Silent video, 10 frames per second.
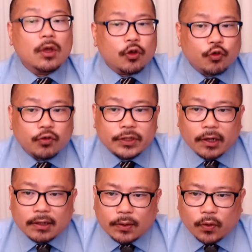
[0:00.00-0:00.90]

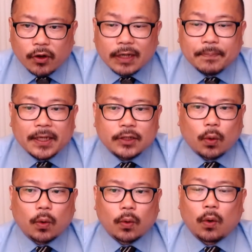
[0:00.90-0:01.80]
윤석열 대통령이
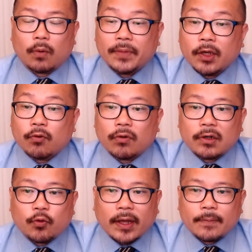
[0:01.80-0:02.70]
비속어로 미국
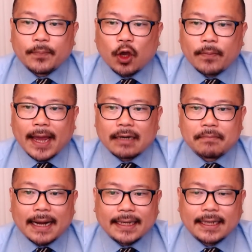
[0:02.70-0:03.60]
의회를 폄훼하는
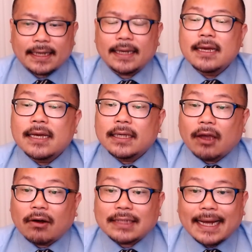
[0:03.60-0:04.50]
말이
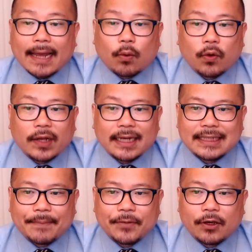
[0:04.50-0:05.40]
영상에 고스란히
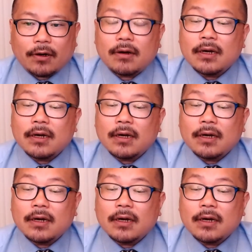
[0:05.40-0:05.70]
담겨